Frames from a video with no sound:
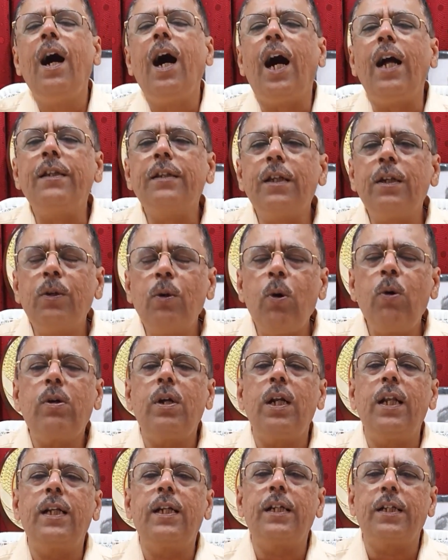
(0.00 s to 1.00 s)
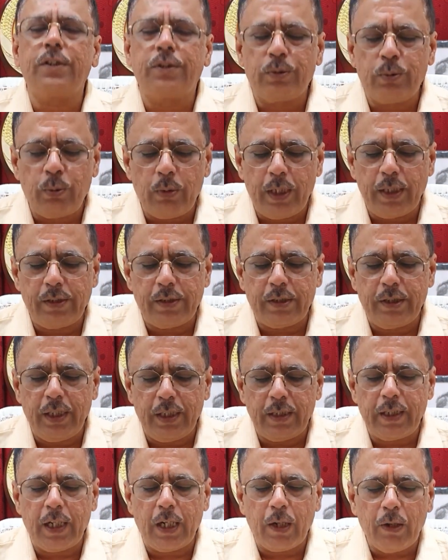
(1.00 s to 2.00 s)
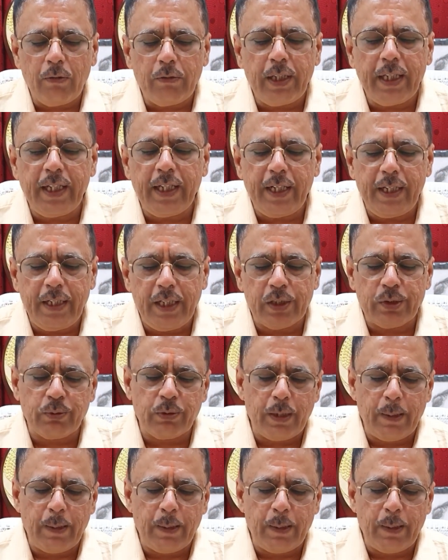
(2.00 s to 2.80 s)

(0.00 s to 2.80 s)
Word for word: அந்த லோக்கல் இருக்கிற ஸ்டூடெண்ட்ஸு அந்த அரௌண்டிங் ஏரியாஸோட